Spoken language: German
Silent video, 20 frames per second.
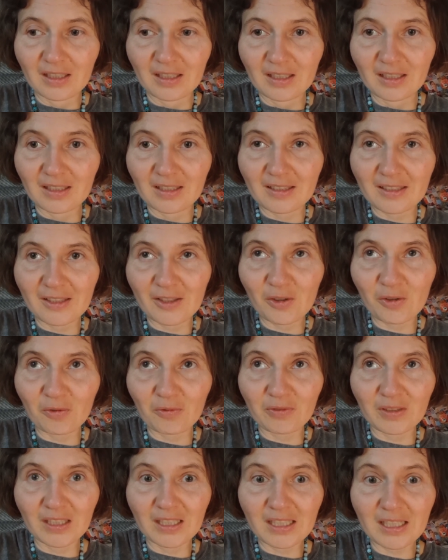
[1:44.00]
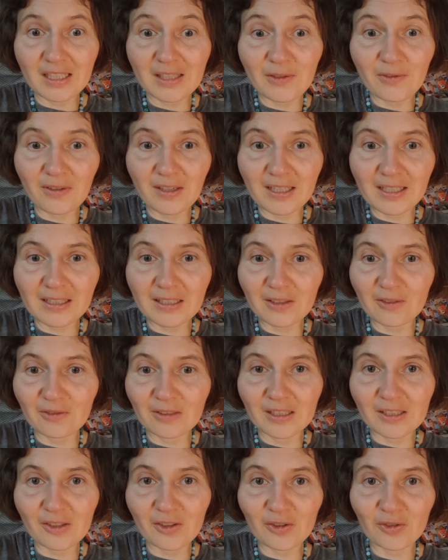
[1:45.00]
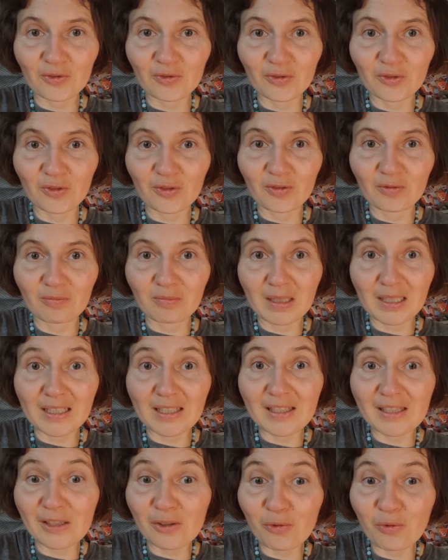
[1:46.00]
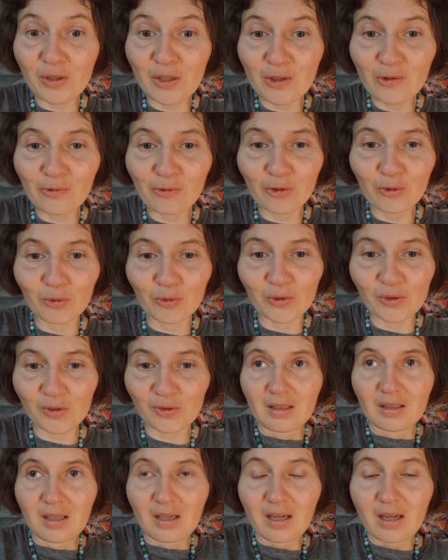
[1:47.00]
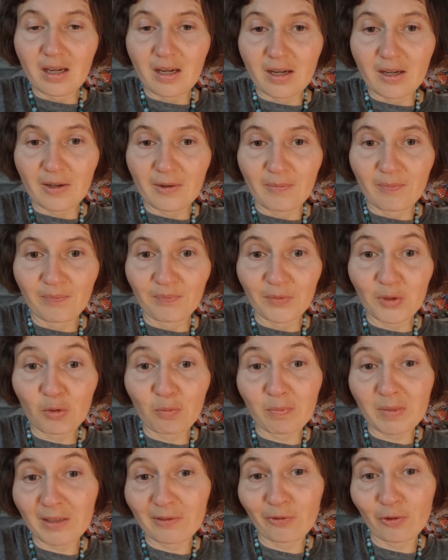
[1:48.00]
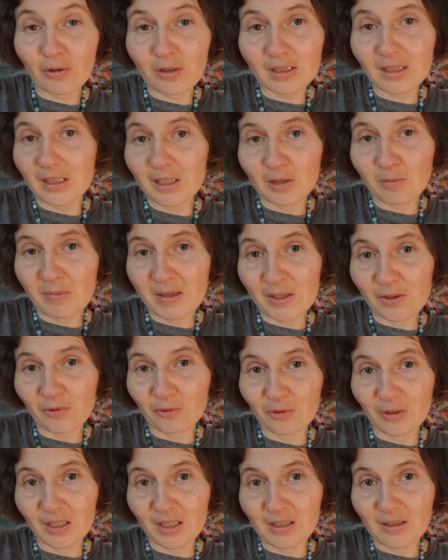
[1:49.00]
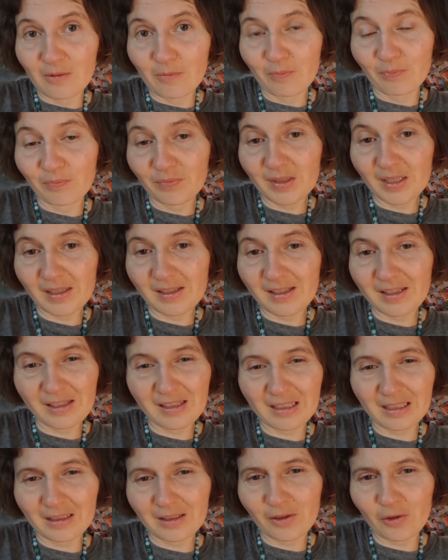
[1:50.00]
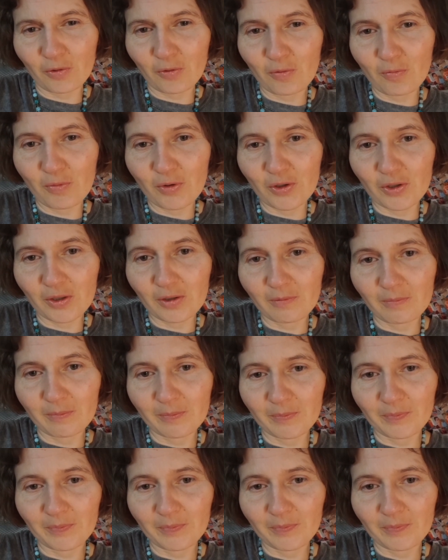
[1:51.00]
es ist so wie, als fehlt dir was und man ist so hilflos. Ja, und man fühlt nicht mehr so viel. Das ist ganz komisch.